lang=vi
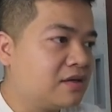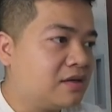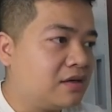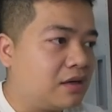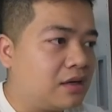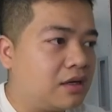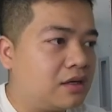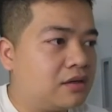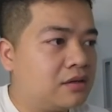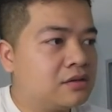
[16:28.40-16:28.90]

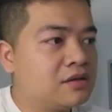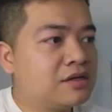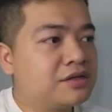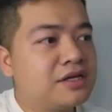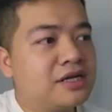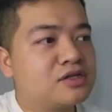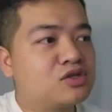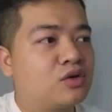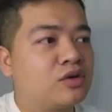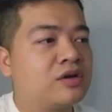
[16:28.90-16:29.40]
ạ? Đương
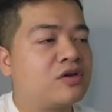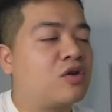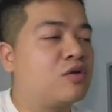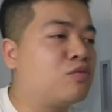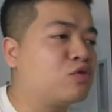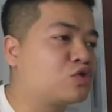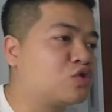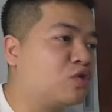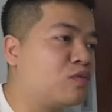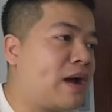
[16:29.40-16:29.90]
nhiên rồi, có
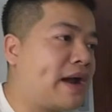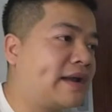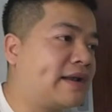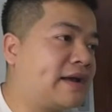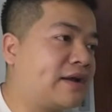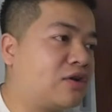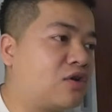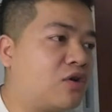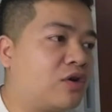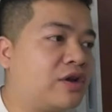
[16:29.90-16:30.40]
một số bạn
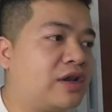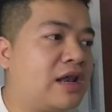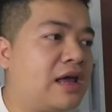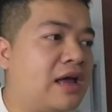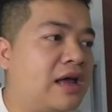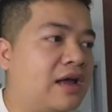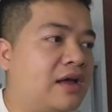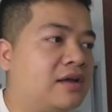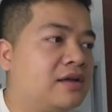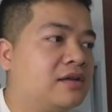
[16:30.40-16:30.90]
đang nói
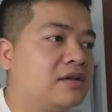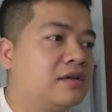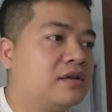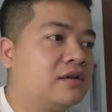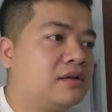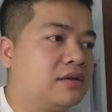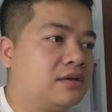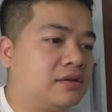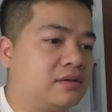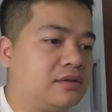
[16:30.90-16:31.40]
là
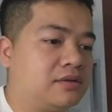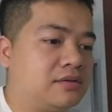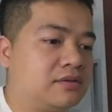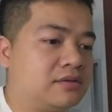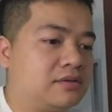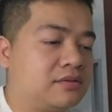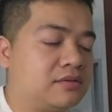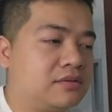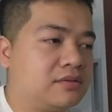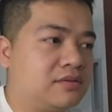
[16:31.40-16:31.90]

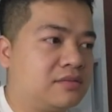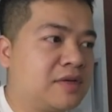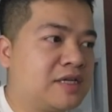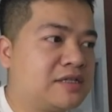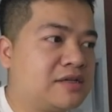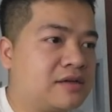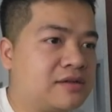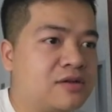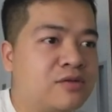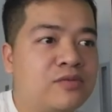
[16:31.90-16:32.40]
bây
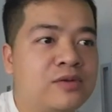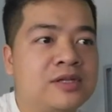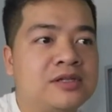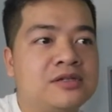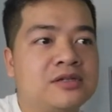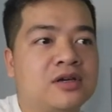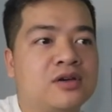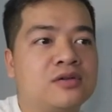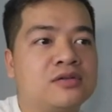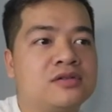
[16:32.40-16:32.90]
giờ thông
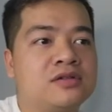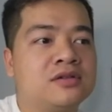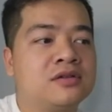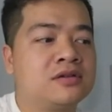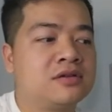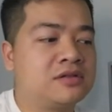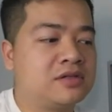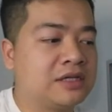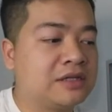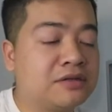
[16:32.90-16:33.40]
tin
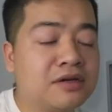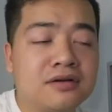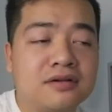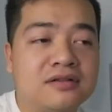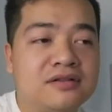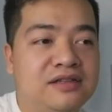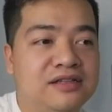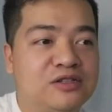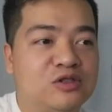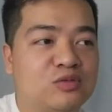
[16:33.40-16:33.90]
chưa chính thức
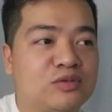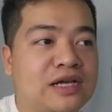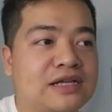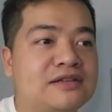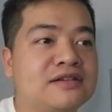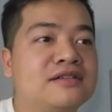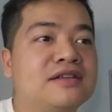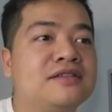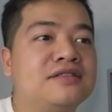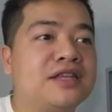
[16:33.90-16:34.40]
thì chúng ta
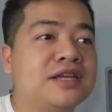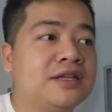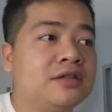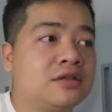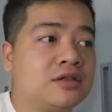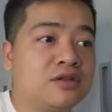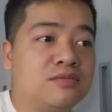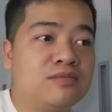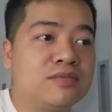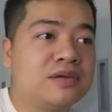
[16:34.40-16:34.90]
chưa nên tin.
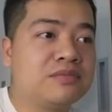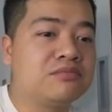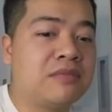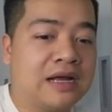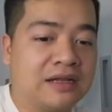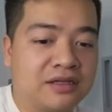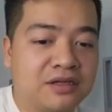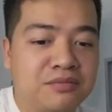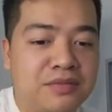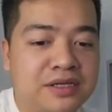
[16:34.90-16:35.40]
Thì
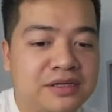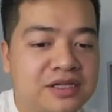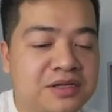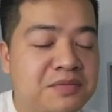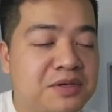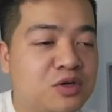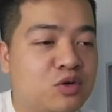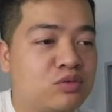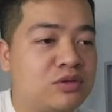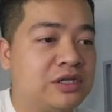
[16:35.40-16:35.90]
bản thân mình thì
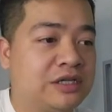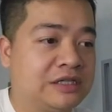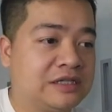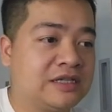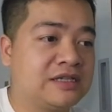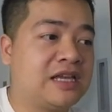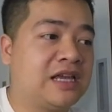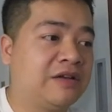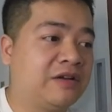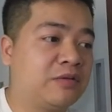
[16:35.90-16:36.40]
mình cũng chỉ
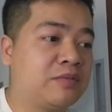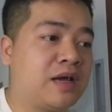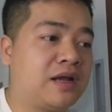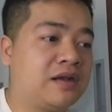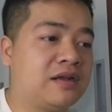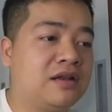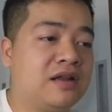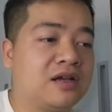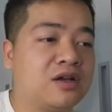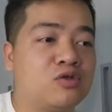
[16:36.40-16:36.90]
chia sẻ với các bạn
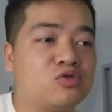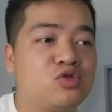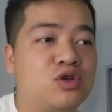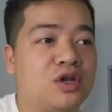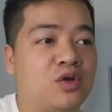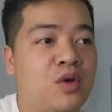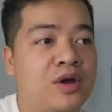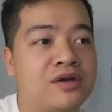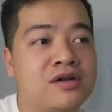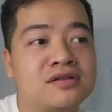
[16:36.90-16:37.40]
đây là câu
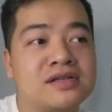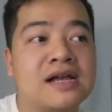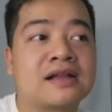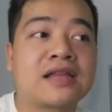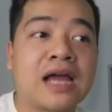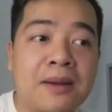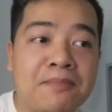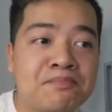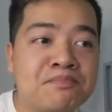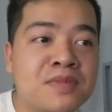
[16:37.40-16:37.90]
chuyện Hoàng Đức sang
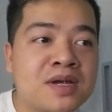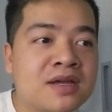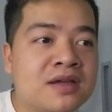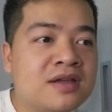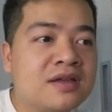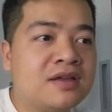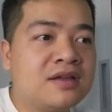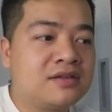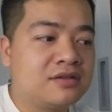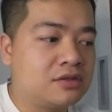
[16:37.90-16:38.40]
thăm,
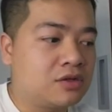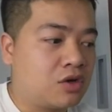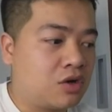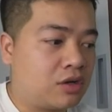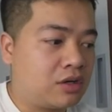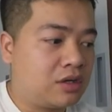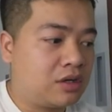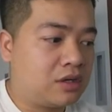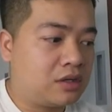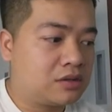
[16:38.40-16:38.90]
chứ
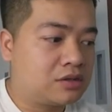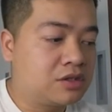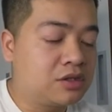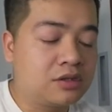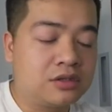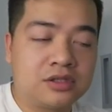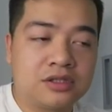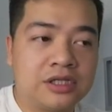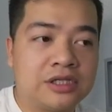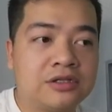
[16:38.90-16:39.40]
còn chưa
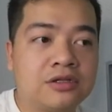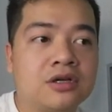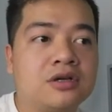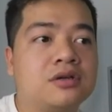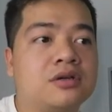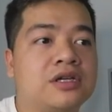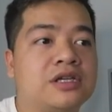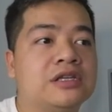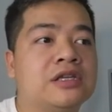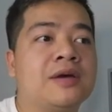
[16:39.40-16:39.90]
chính thức
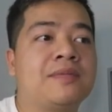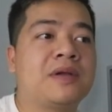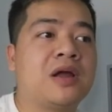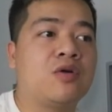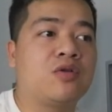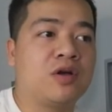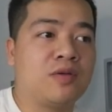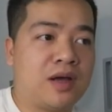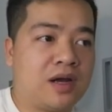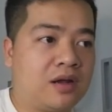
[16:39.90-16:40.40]
ký hợp
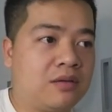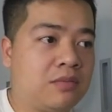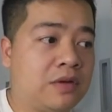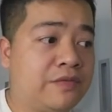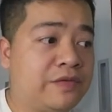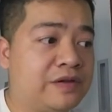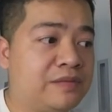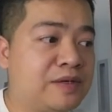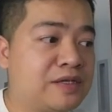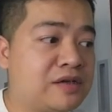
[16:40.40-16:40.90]
đồng các bạn ạ. Bởi
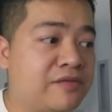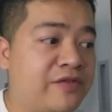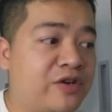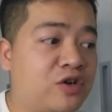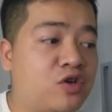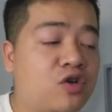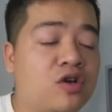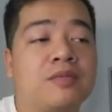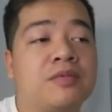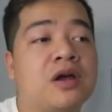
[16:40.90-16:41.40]
vì bây giờ vẫn
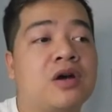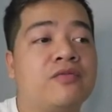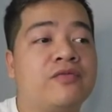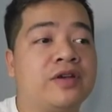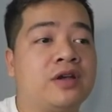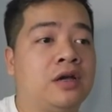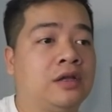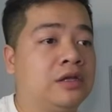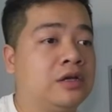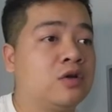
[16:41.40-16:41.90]
còn hợp đồng
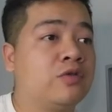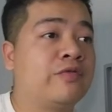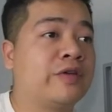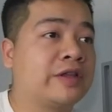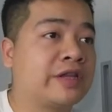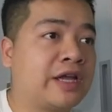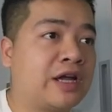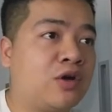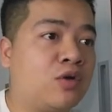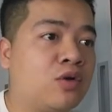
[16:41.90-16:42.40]
với cả thể công
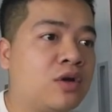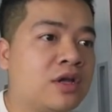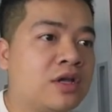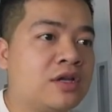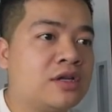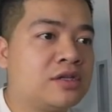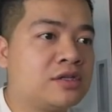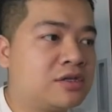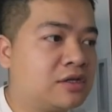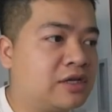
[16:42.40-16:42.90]
Viettel,
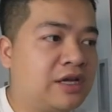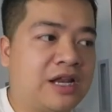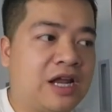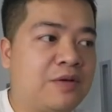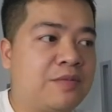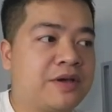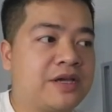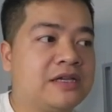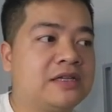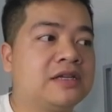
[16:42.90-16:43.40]
chưa thể
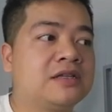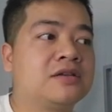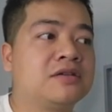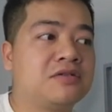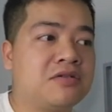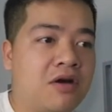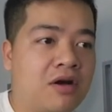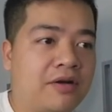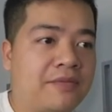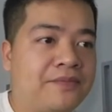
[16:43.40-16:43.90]
nào mà ký chính thức
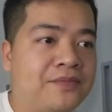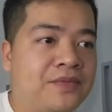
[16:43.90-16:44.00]
được.